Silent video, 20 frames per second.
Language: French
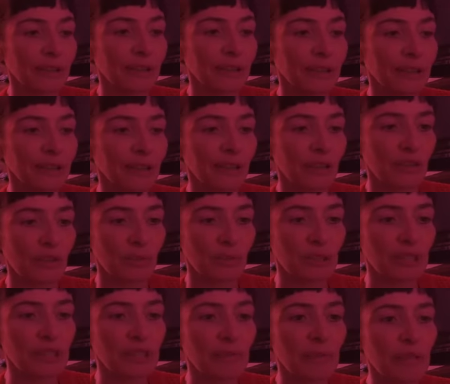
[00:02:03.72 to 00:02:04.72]
Je me
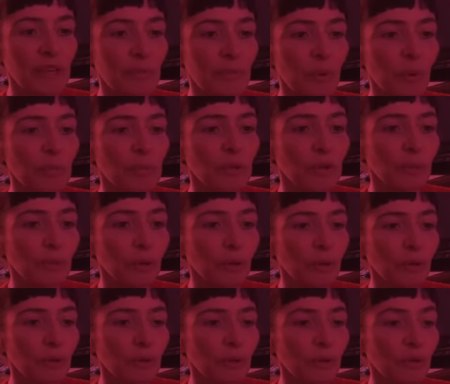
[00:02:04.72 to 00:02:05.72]
déshabillais promptement,
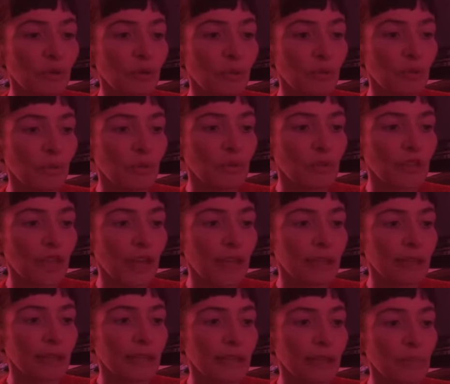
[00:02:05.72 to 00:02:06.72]
je me couchais,
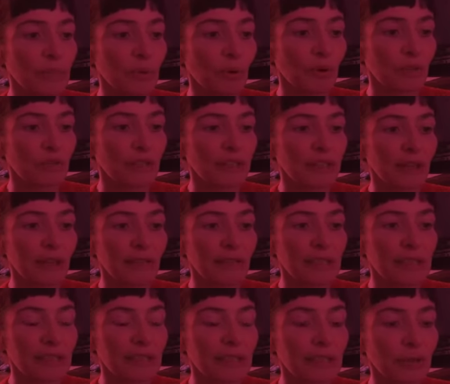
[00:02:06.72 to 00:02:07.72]
et pour en finir avec ces
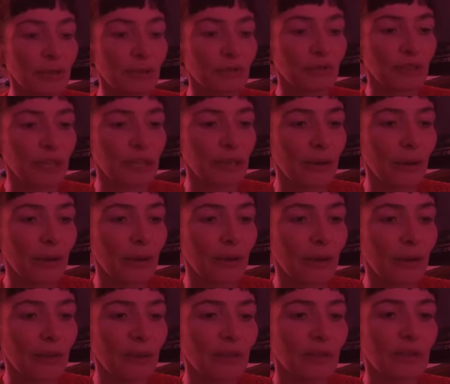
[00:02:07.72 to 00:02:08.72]
sottes frayeurs,
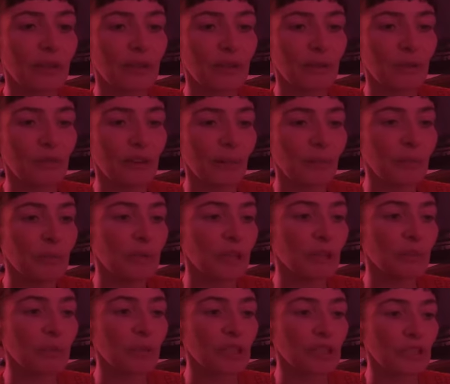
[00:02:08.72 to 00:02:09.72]
je fermais bientôt
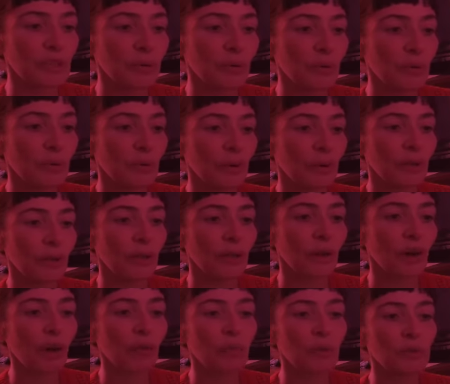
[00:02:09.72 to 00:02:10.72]
les yeux, en
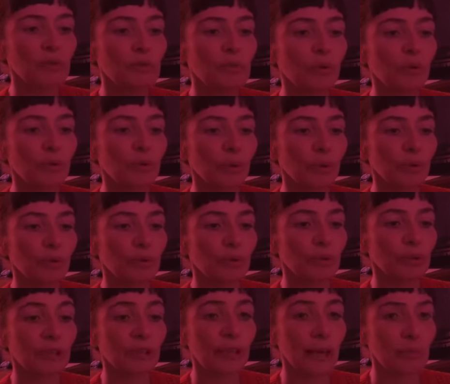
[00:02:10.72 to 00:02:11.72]
me tournant du côté
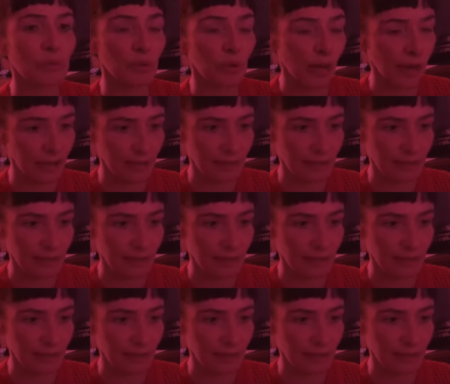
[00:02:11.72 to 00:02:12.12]
de la muraille.